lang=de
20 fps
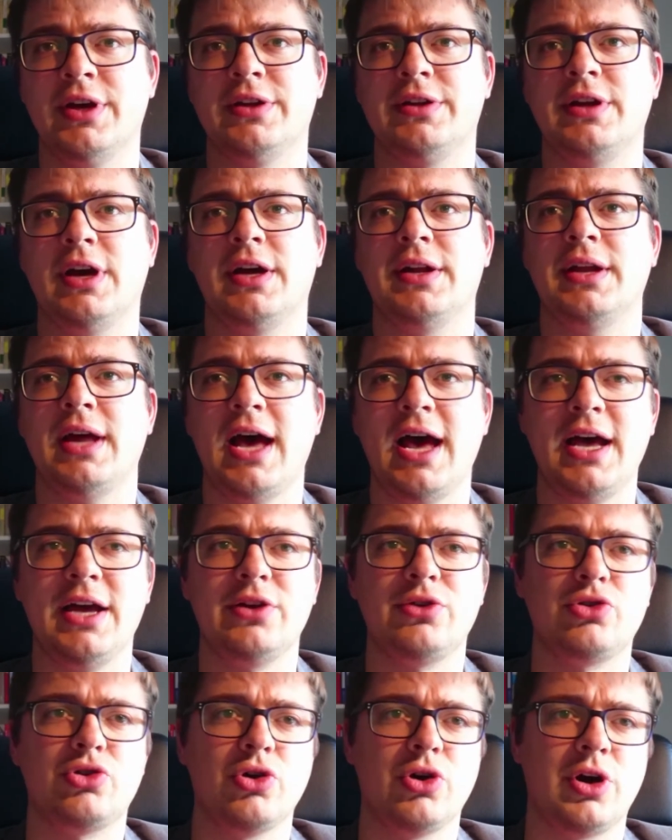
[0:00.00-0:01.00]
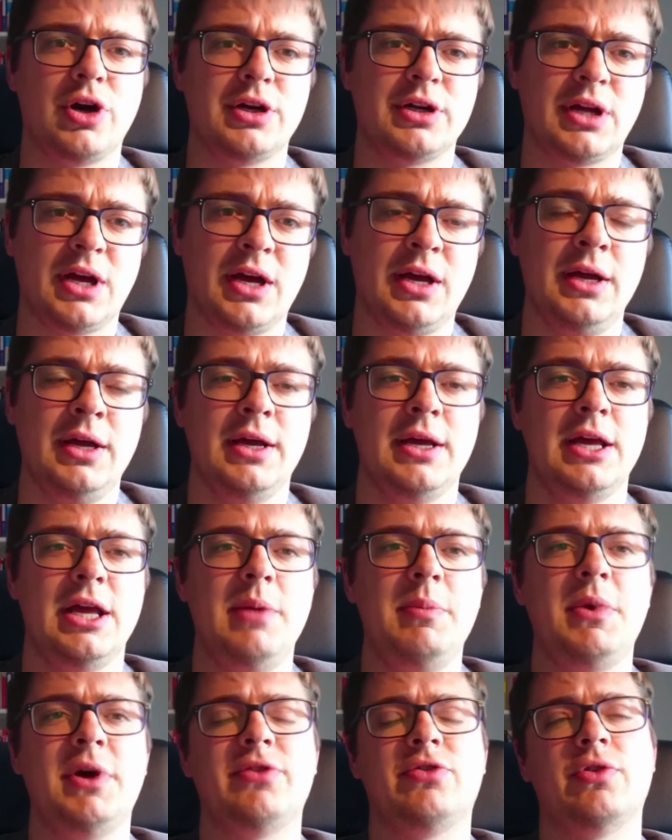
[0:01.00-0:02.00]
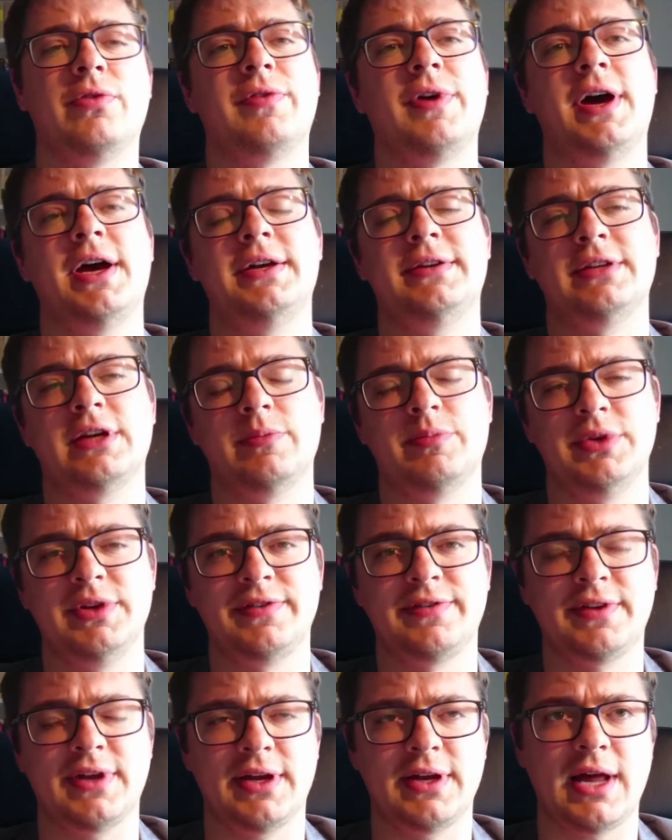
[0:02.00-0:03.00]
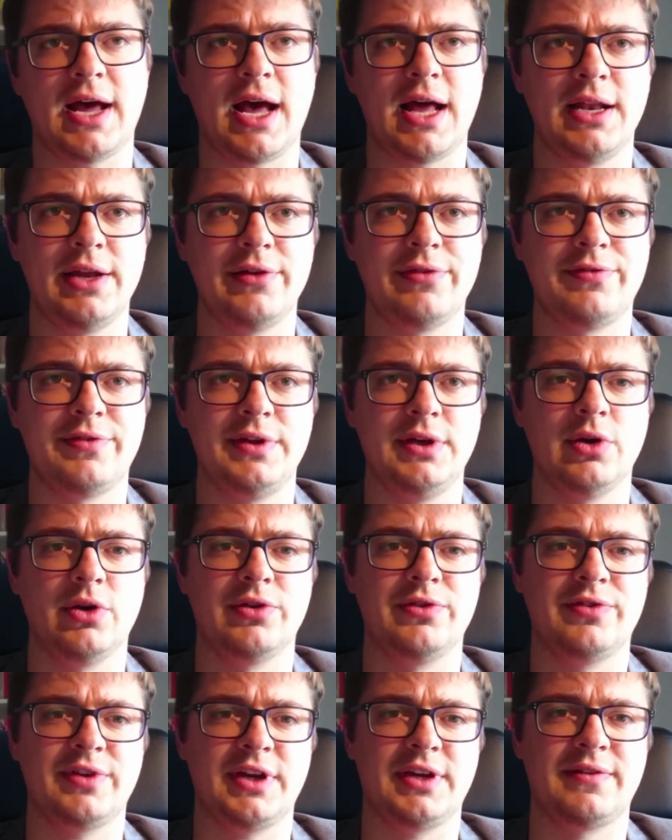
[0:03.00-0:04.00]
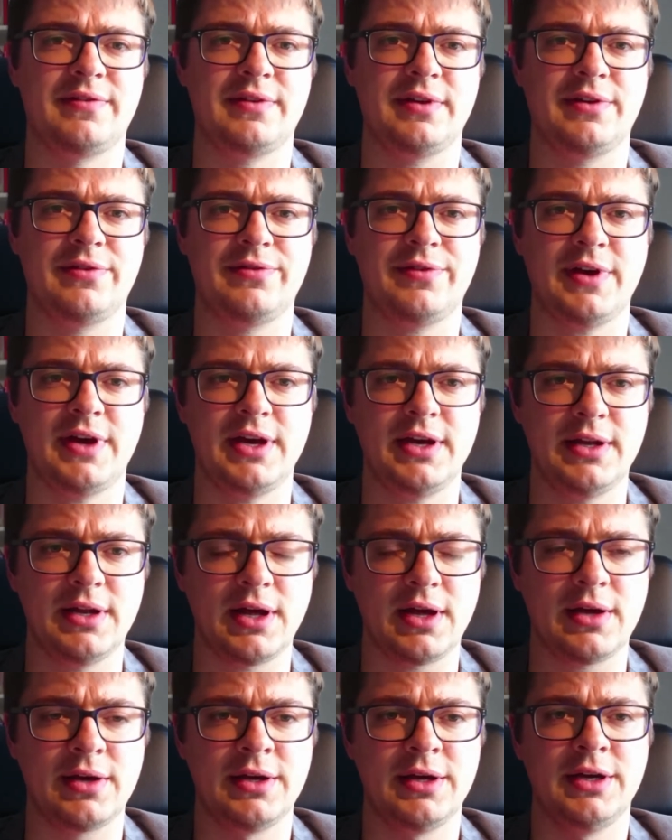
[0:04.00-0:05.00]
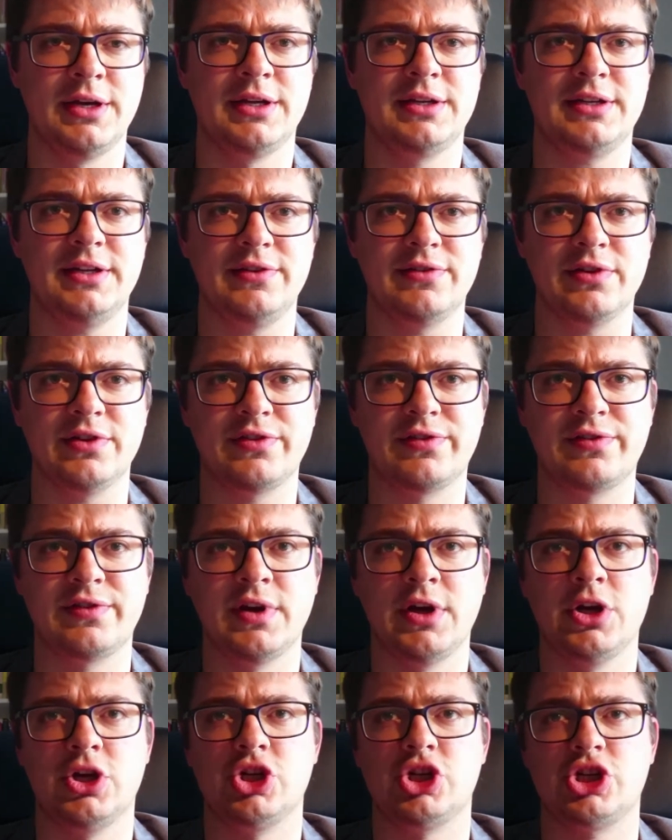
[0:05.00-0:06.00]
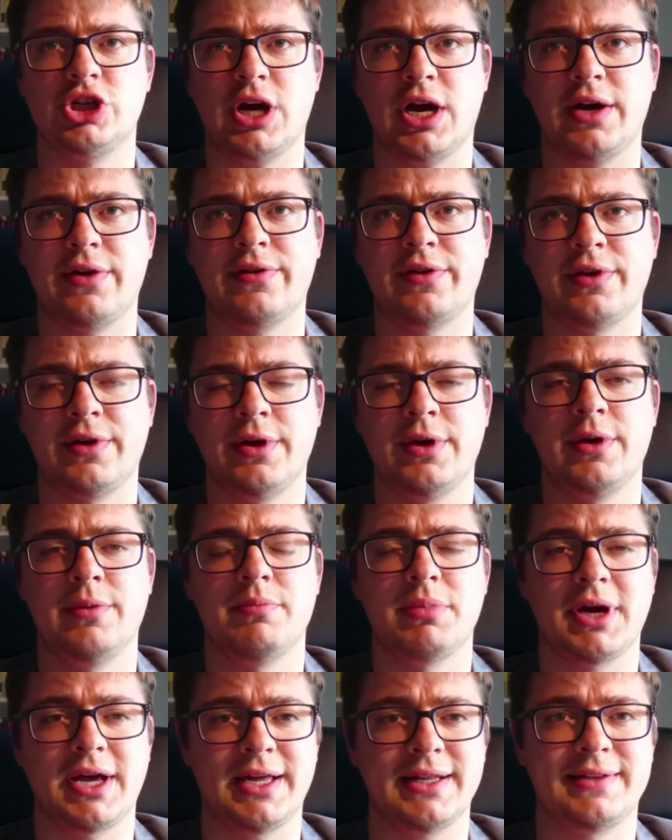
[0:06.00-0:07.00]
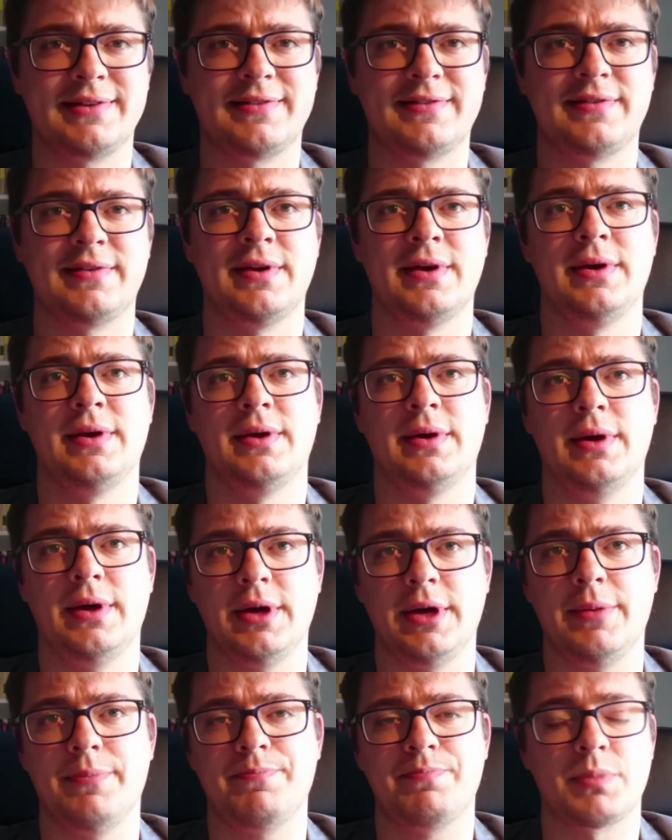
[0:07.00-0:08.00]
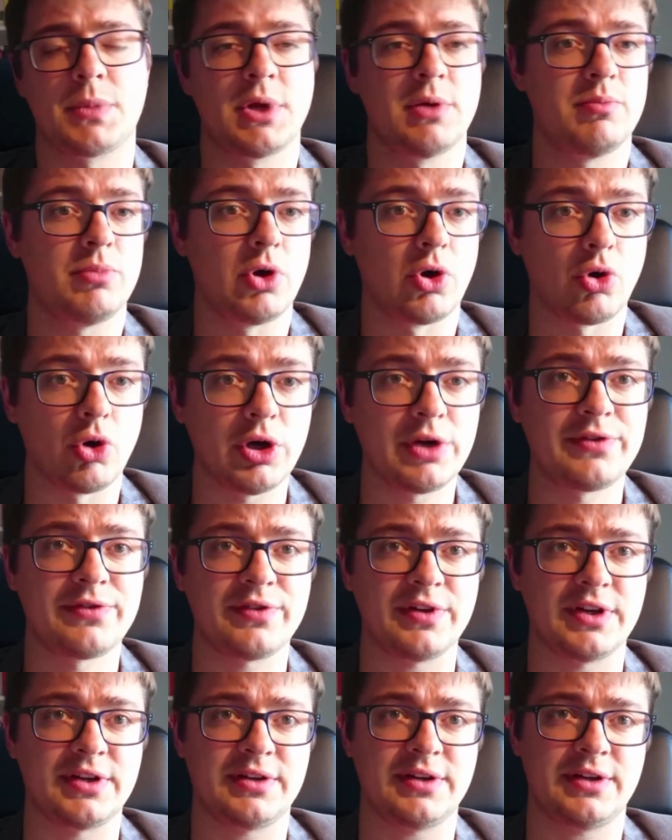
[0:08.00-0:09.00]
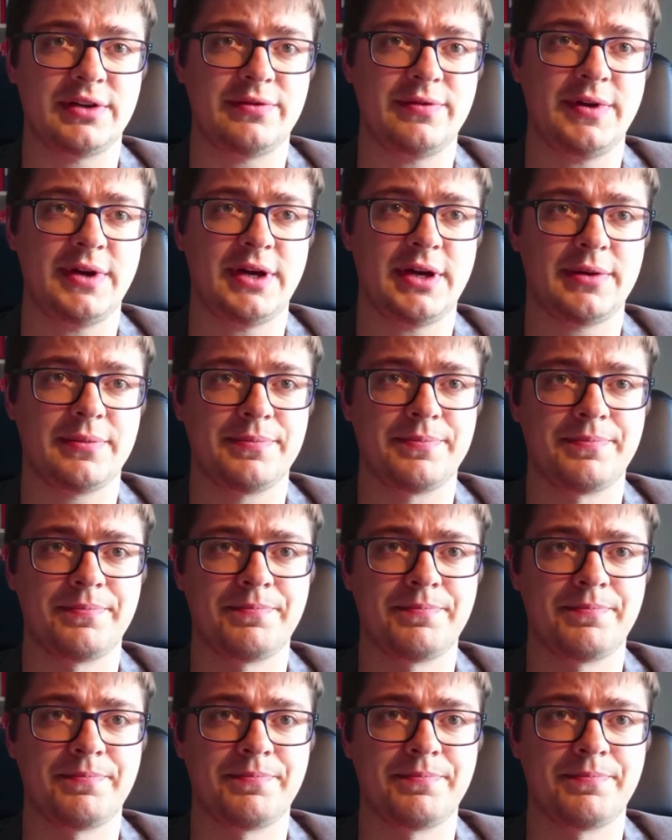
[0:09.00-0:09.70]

dann acht Körner, immer so weiter, bis dann alle 64 Felder dieses Schachbretts ähm, berücksichtigt werden.